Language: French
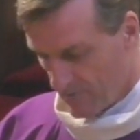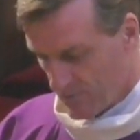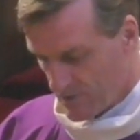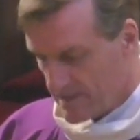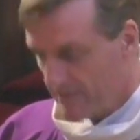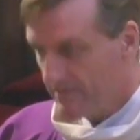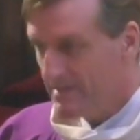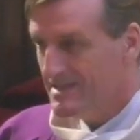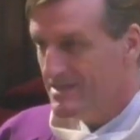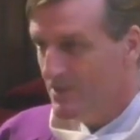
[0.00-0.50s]
Vous
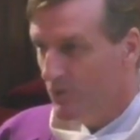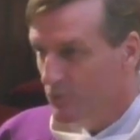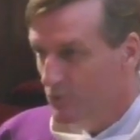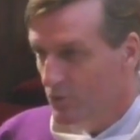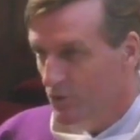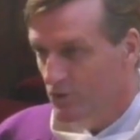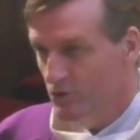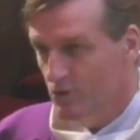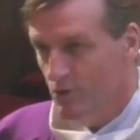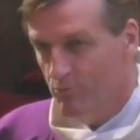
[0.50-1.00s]
savez sans
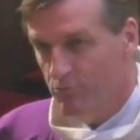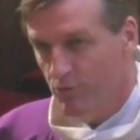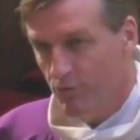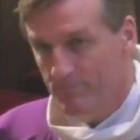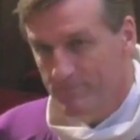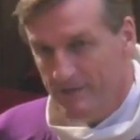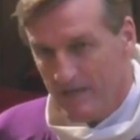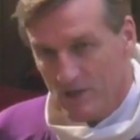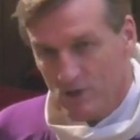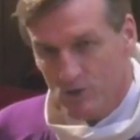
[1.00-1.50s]
doute que pour
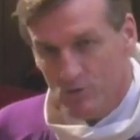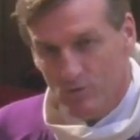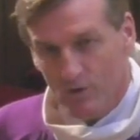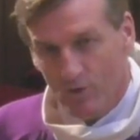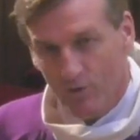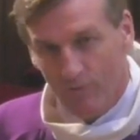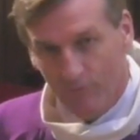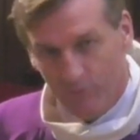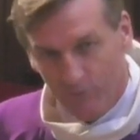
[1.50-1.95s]
bien jouer au